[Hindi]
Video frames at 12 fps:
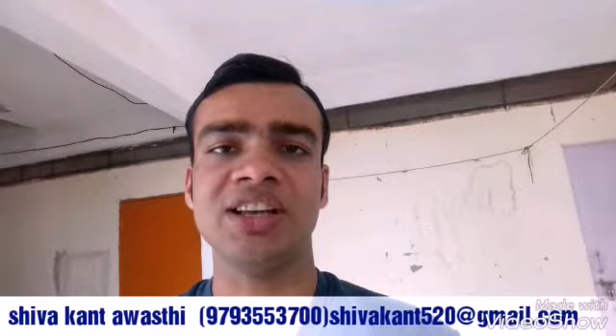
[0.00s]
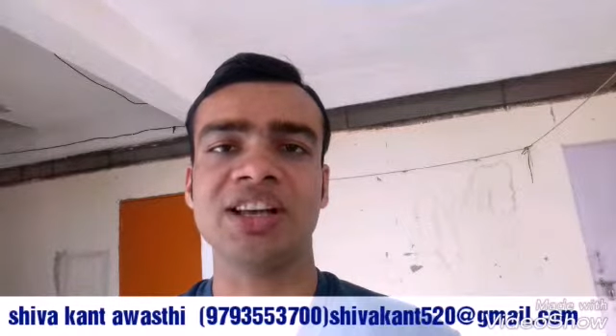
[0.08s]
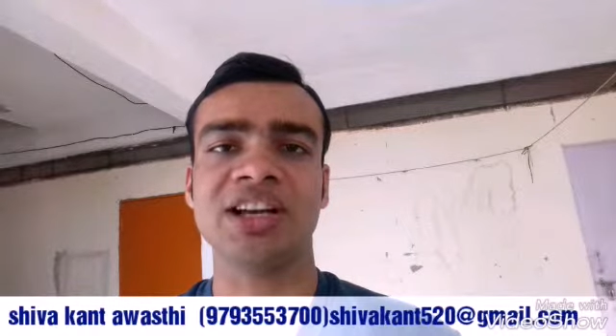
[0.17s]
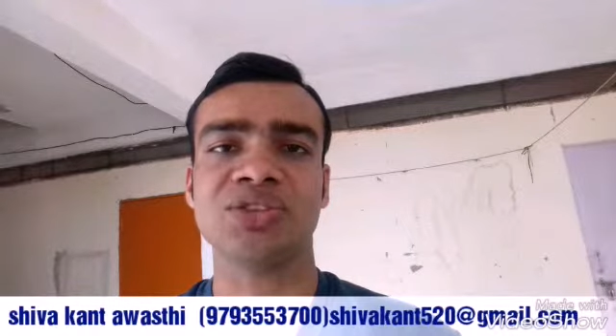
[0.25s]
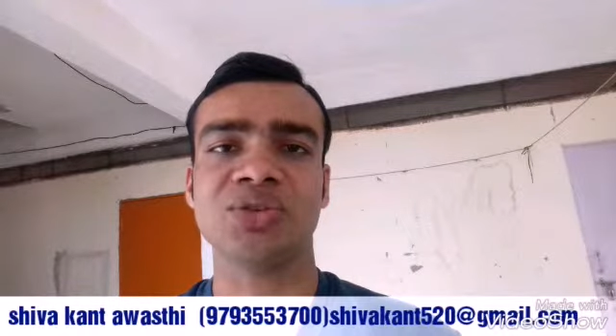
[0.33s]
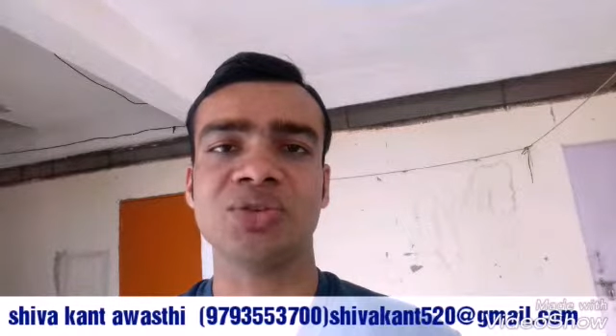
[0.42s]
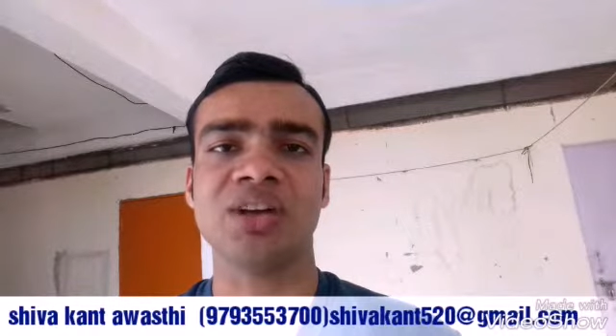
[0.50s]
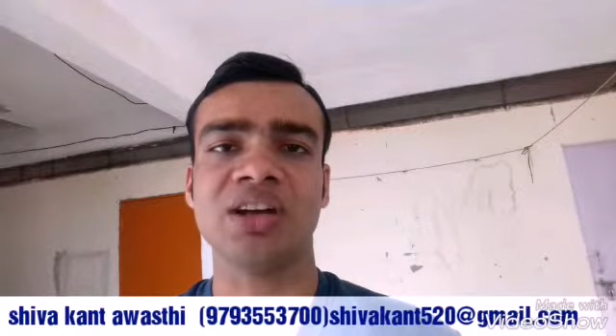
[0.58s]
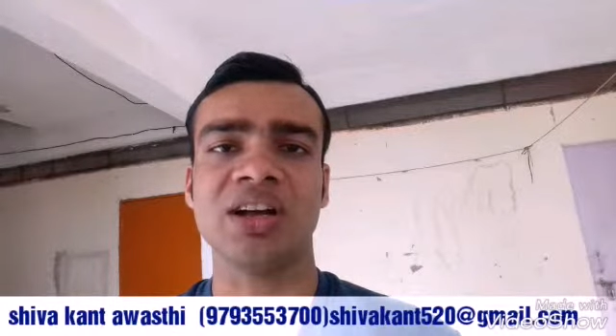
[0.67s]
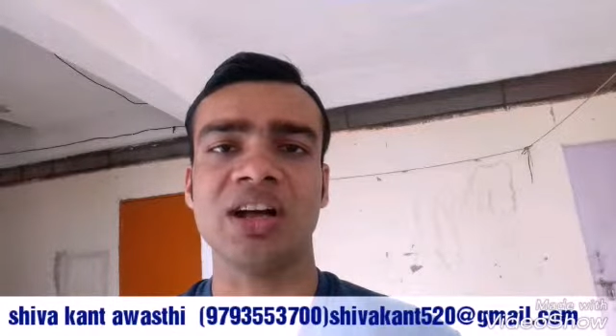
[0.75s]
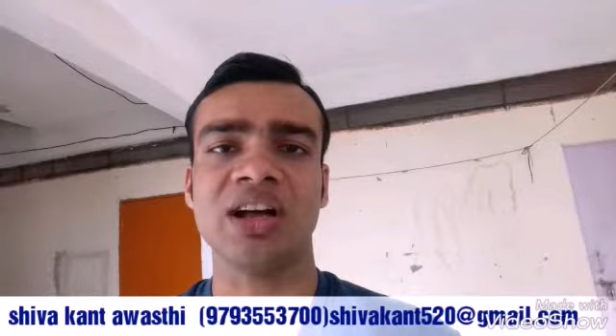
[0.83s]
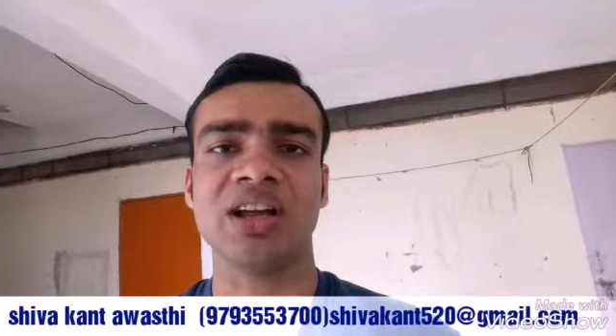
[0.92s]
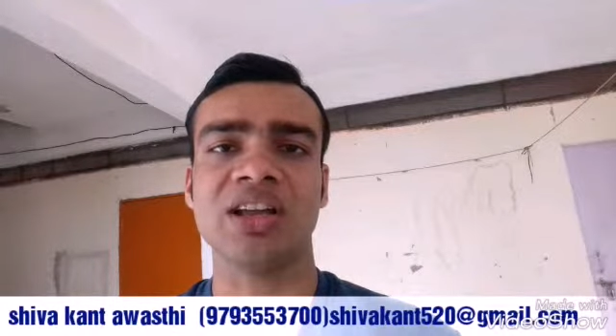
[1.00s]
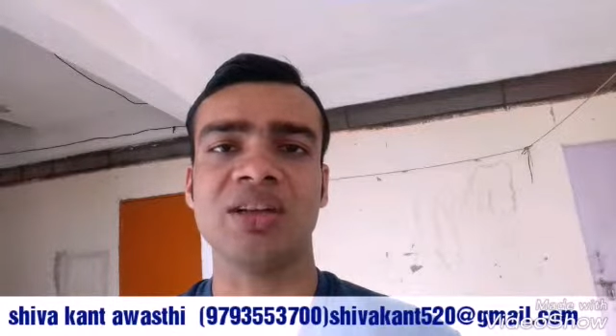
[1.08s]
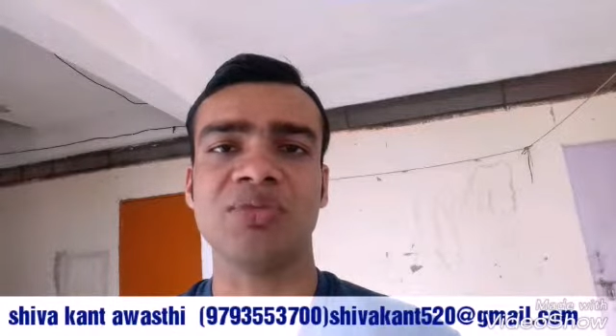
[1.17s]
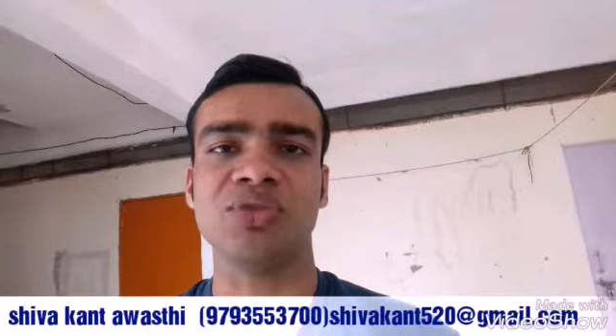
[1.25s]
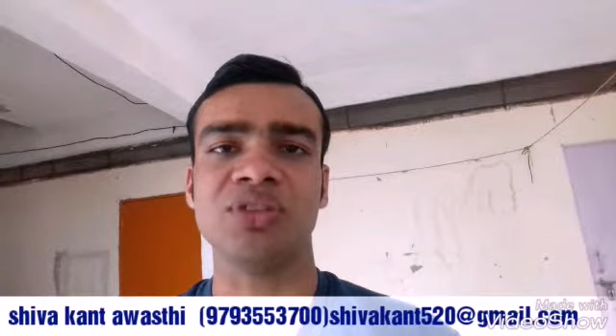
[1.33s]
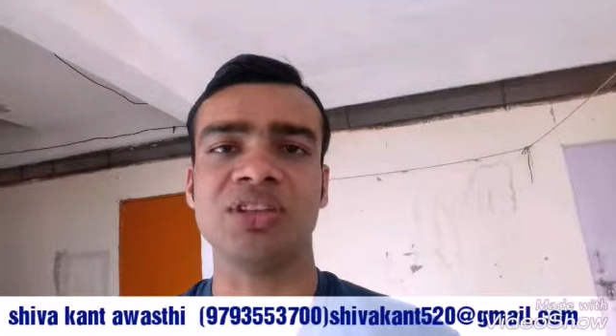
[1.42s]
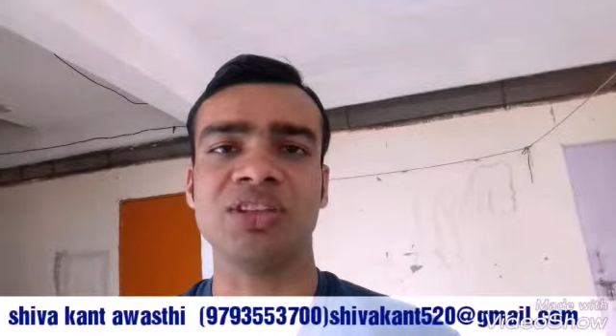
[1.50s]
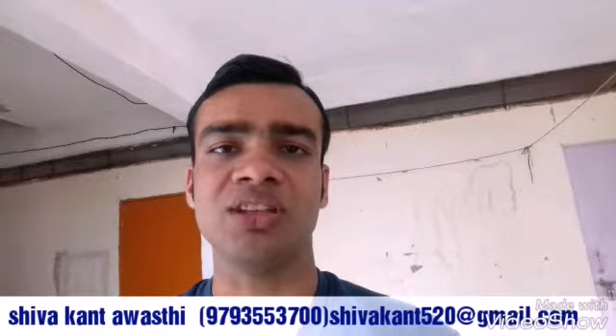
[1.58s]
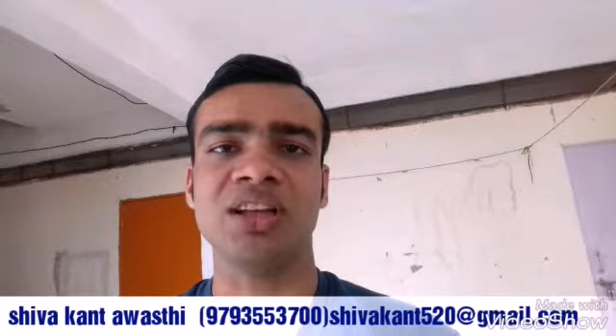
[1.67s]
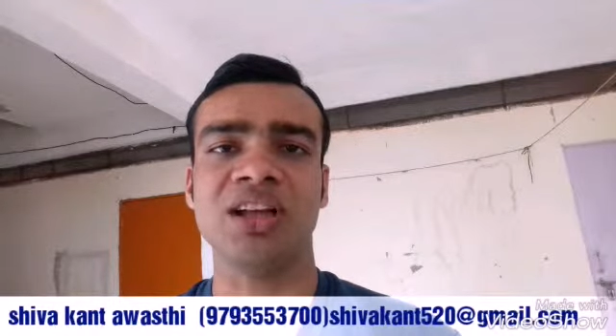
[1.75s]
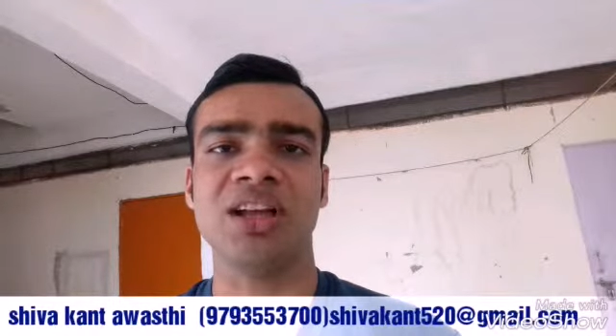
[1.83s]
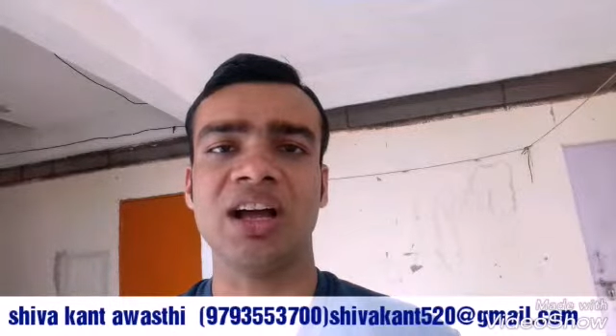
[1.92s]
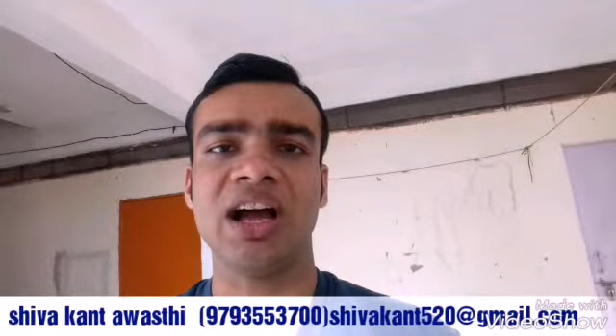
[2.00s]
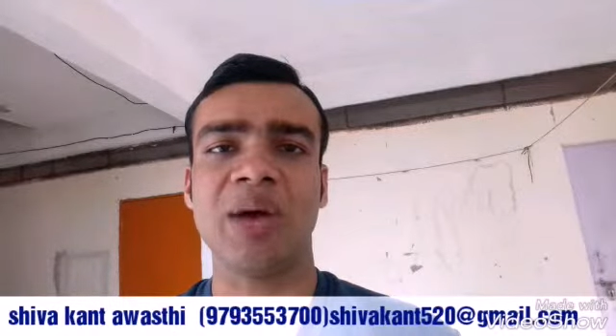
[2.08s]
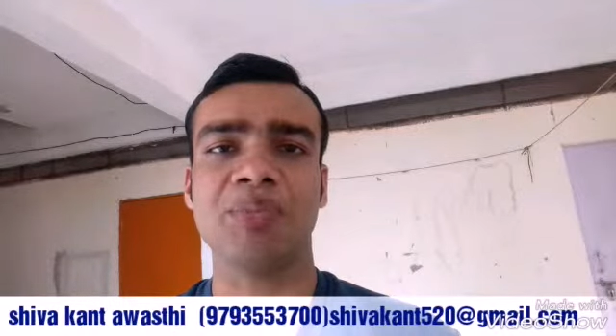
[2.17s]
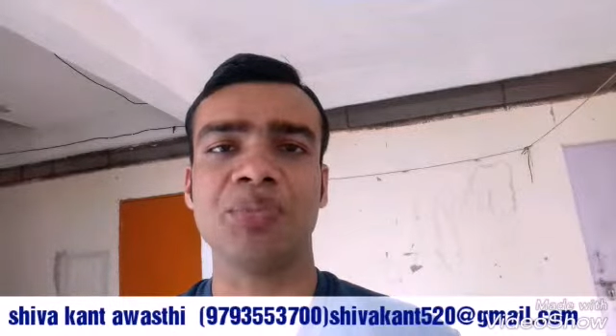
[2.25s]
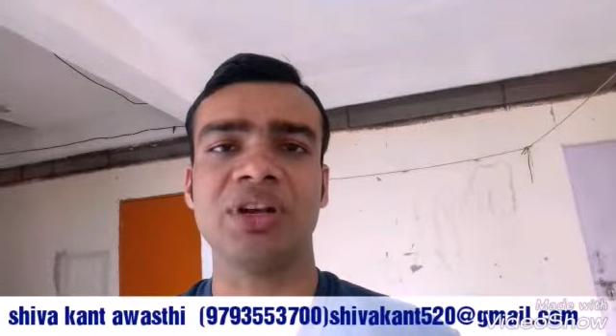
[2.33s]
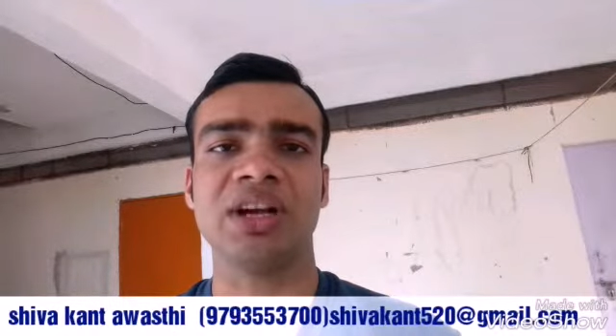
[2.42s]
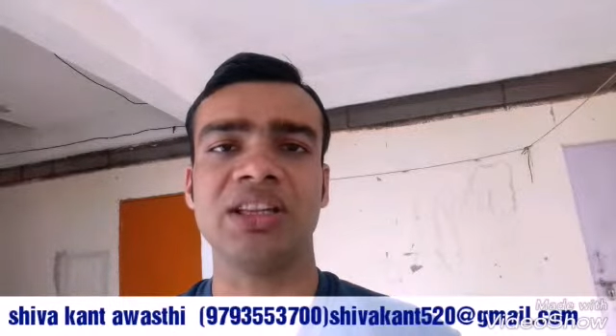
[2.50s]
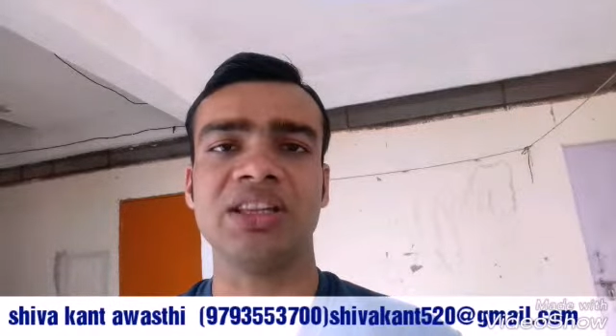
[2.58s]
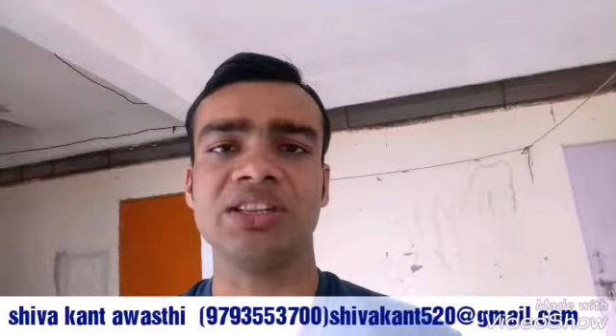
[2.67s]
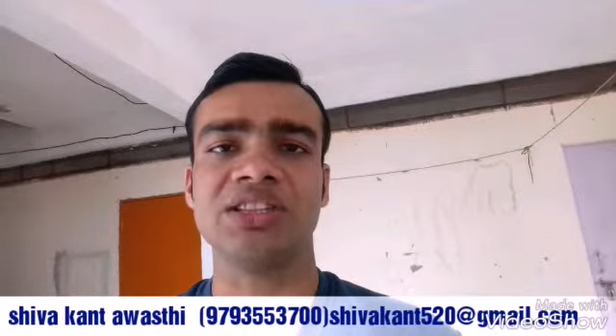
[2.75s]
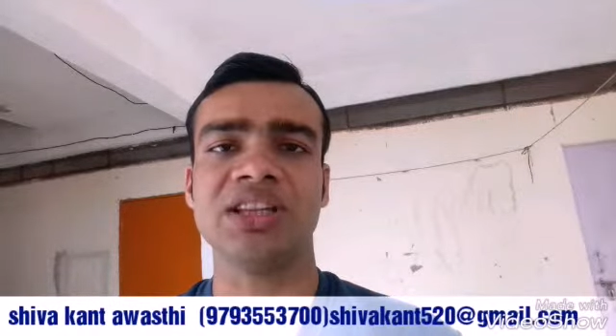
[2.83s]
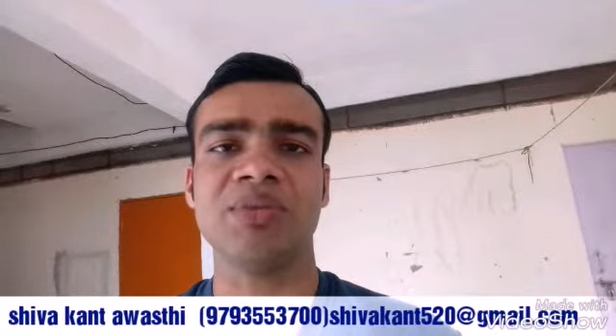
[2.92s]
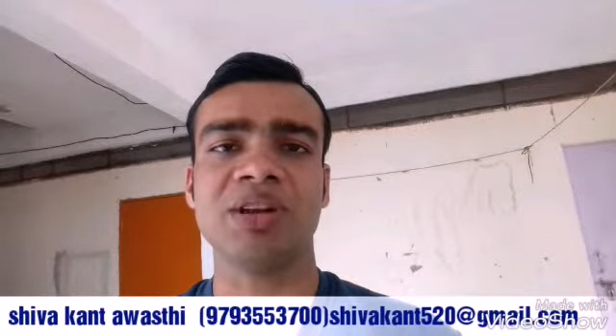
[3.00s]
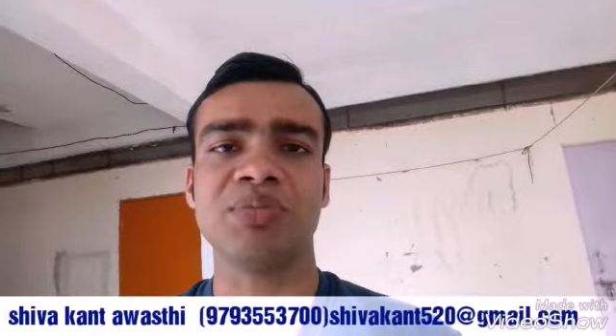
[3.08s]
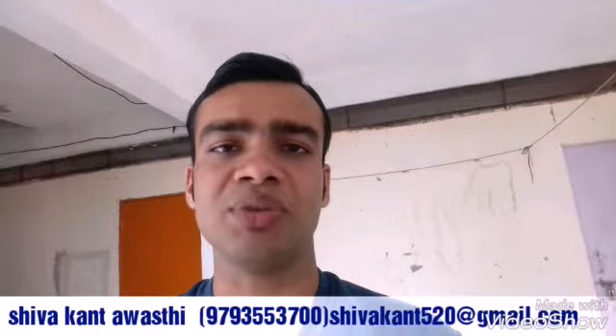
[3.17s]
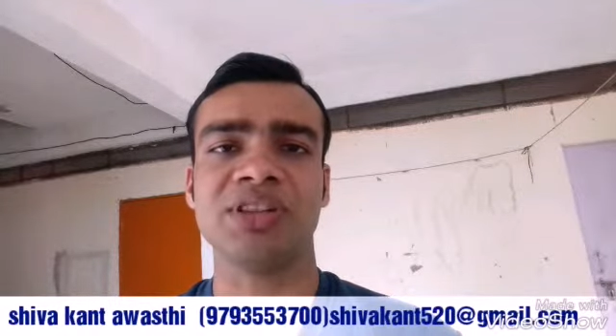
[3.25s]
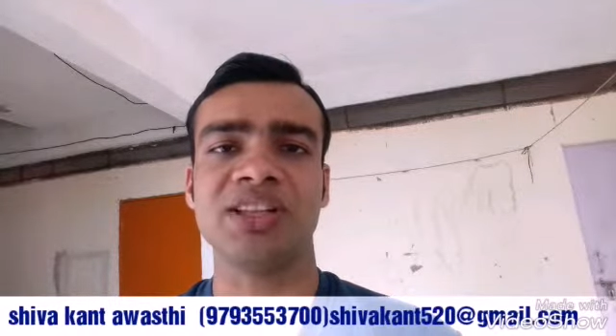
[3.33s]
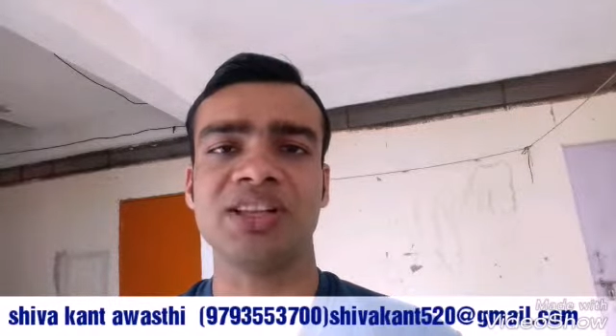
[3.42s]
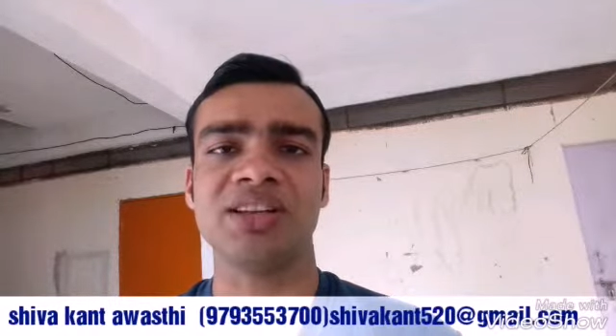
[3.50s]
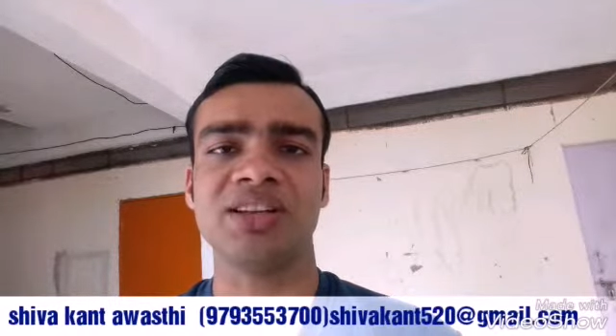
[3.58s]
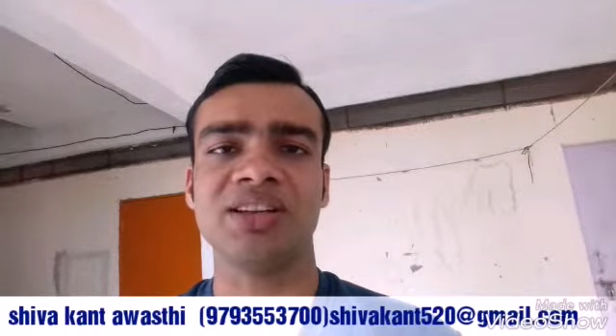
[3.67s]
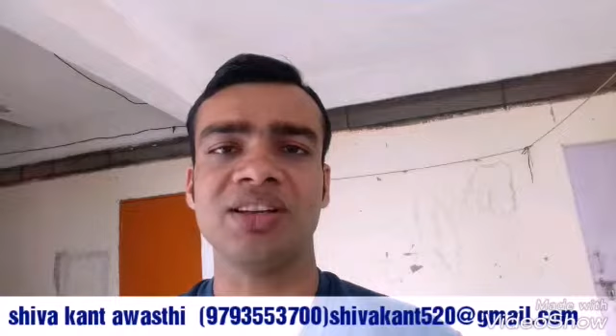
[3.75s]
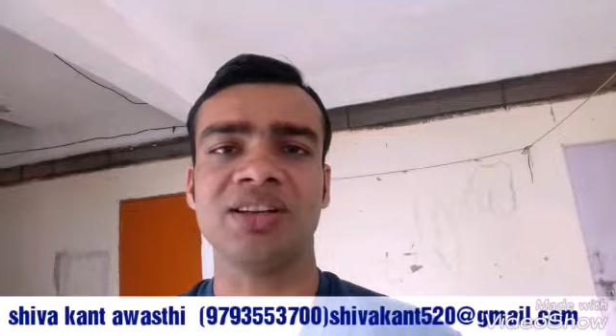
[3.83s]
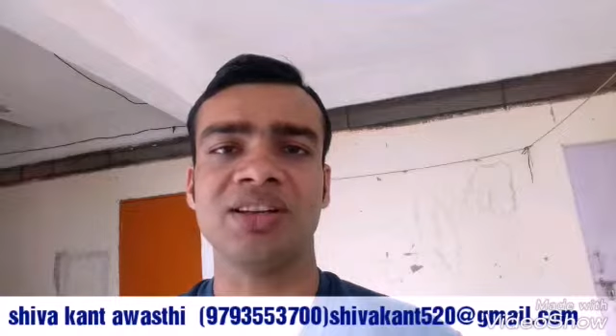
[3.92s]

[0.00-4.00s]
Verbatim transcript: दिल का सोना आंख के मोती आपकी खातिर सब अर्पित है